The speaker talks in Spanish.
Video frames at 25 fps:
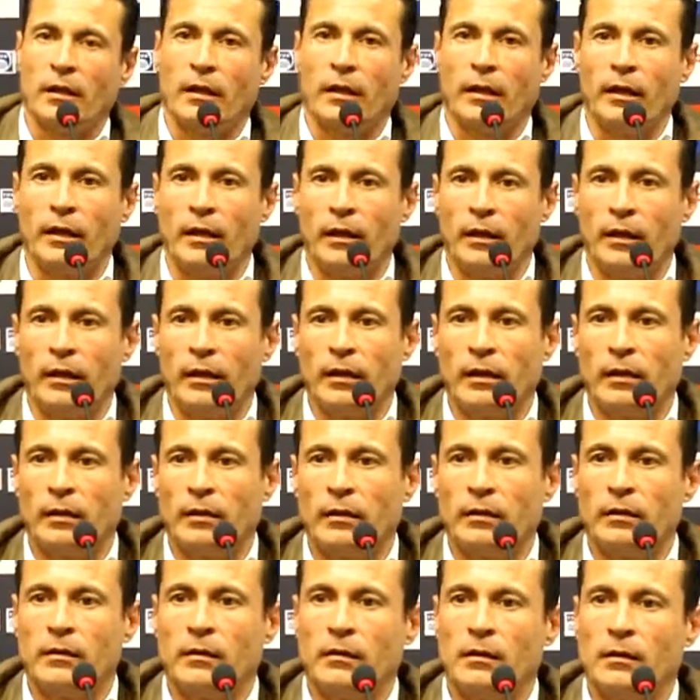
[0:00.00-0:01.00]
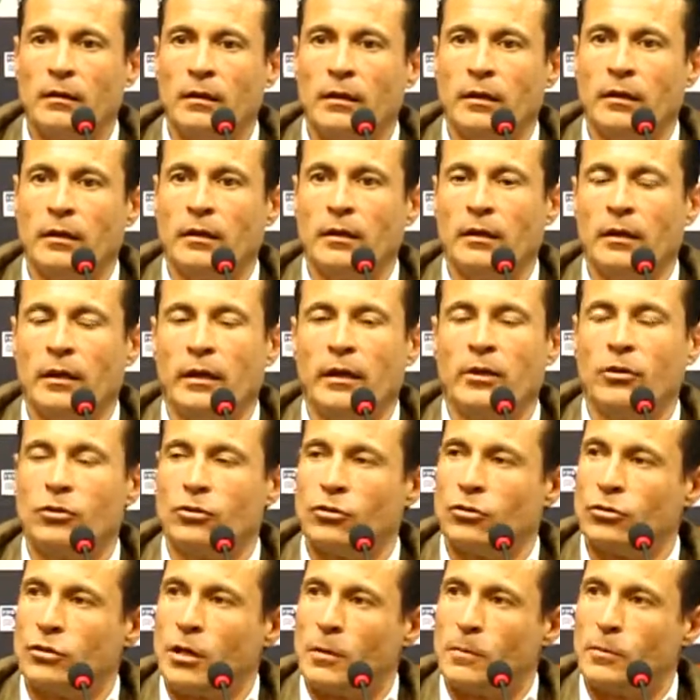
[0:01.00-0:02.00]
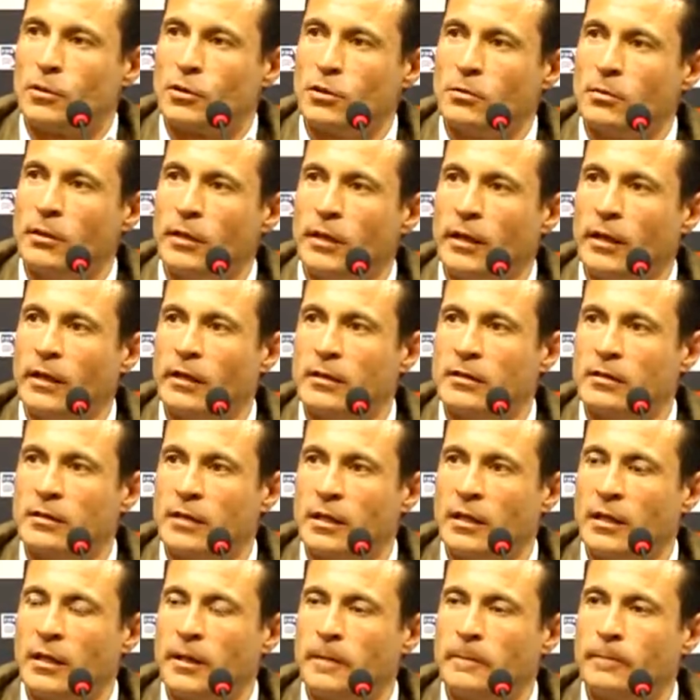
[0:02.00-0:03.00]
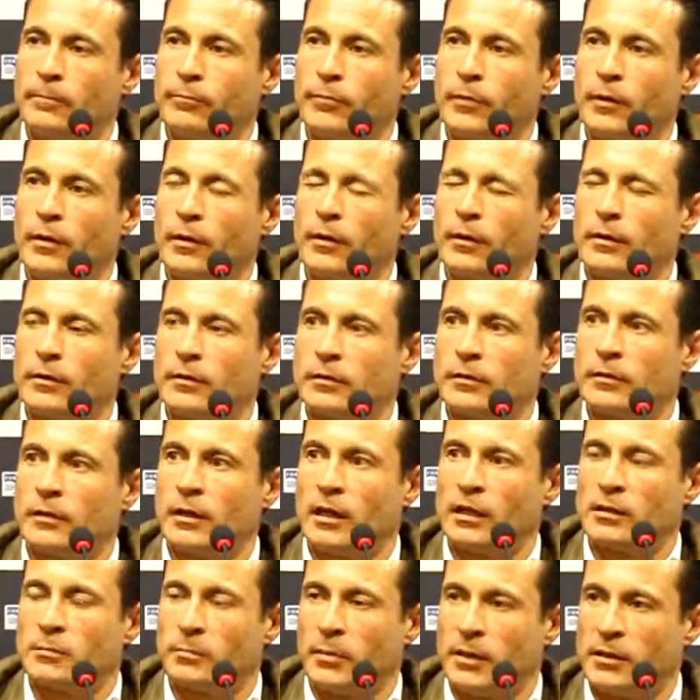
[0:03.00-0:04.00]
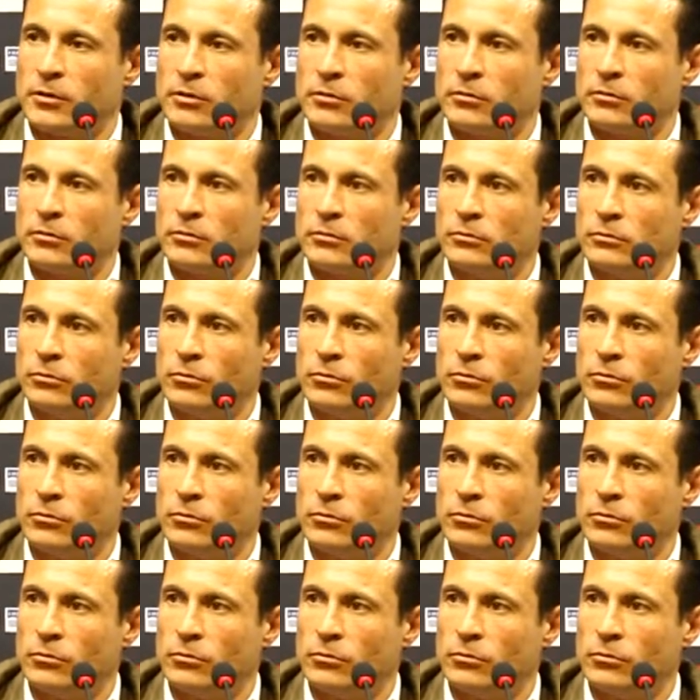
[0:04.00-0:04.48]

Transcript: Eh, en los dos hay posibilidades de traspaso.